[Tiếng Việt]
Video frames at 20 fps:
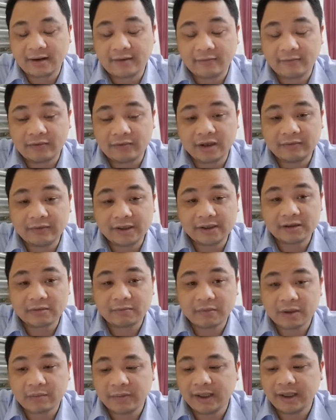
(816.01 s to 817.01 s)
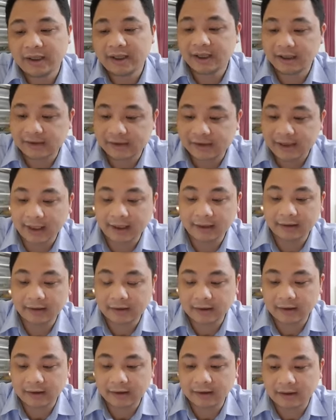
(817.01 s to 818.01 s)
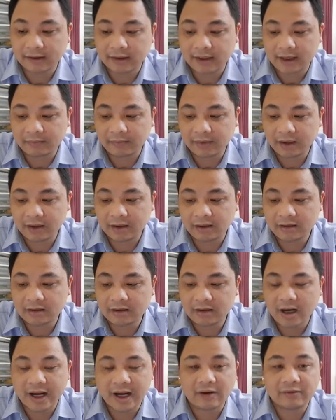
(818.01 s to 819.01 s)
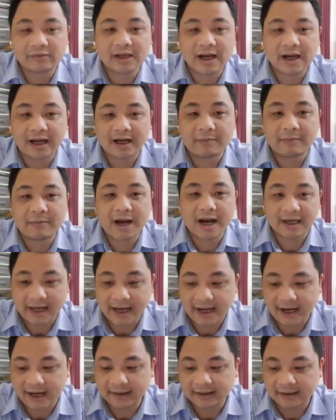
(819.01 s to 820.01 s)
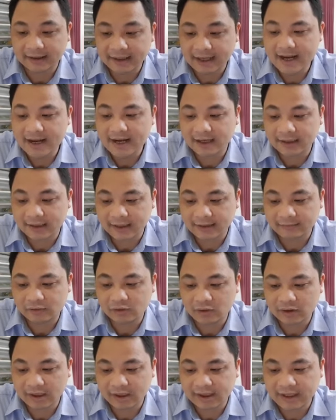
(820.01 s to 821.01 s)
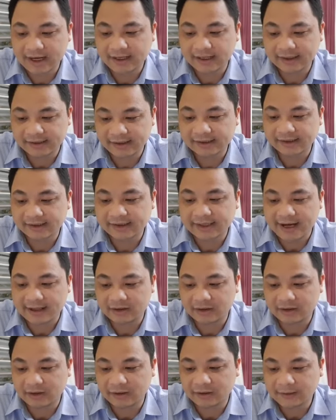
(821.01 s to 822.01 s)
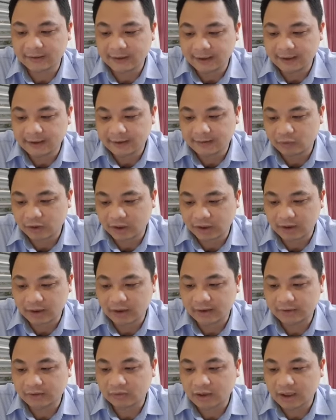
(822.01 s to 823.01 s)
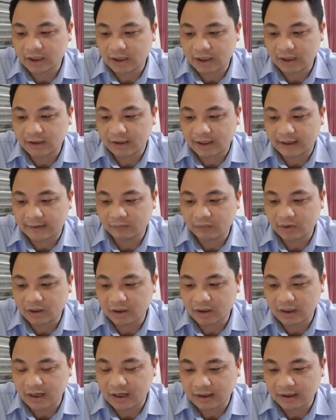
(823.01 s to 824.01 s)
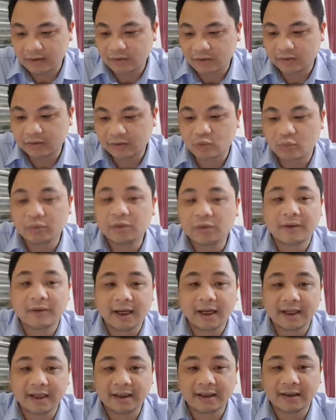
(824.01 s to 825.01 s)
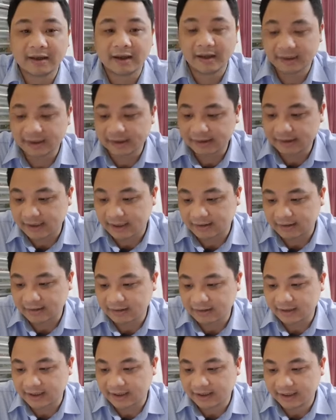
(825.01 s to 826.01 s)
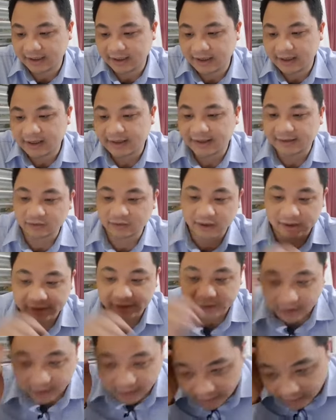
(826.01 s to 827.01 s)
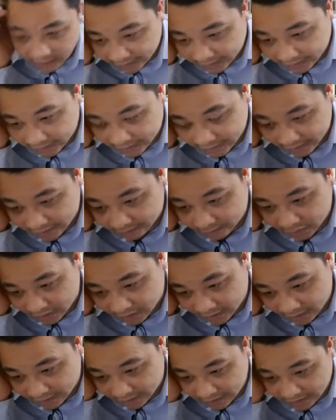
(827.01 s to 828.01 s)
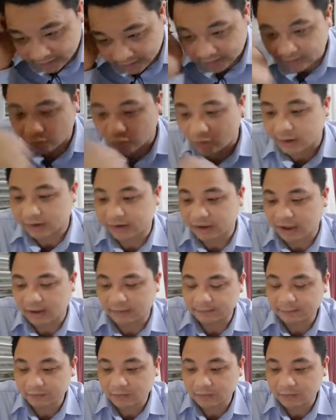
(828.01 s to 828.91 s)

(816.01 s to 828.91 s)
với viên chức mà bị khiển trách thì thời hạn bị nâng lương kéo dài là 3 tháng là D các em chọn là D là chính xác rồi thì ờ, chúng ta cần nắm được các cái nội dung như vậy đấy cái dạng thức để chúng ta trả lời các em nhá rất là quan trọng